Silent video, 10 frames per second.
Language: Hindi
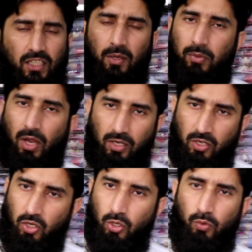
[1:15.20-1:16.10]
से जब
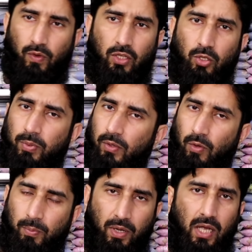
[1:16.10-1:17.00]
लॉकडाउन हुआ तो फिर
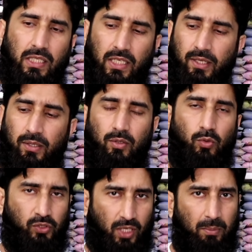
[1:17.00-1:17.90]
वो पांच ही
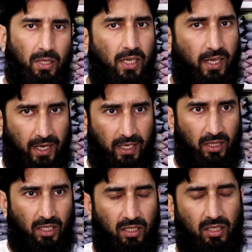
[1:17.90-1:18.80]
उस टाइम तक रेडी
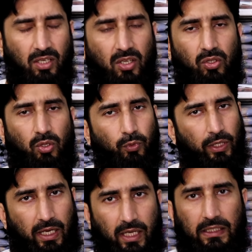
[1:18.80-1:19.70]
थे तो
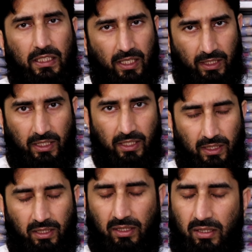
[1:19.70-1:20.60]
वही लॉन्च कर दिए
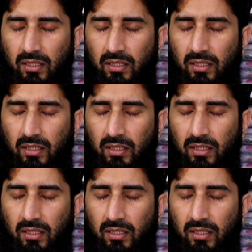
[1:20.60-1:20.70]
थे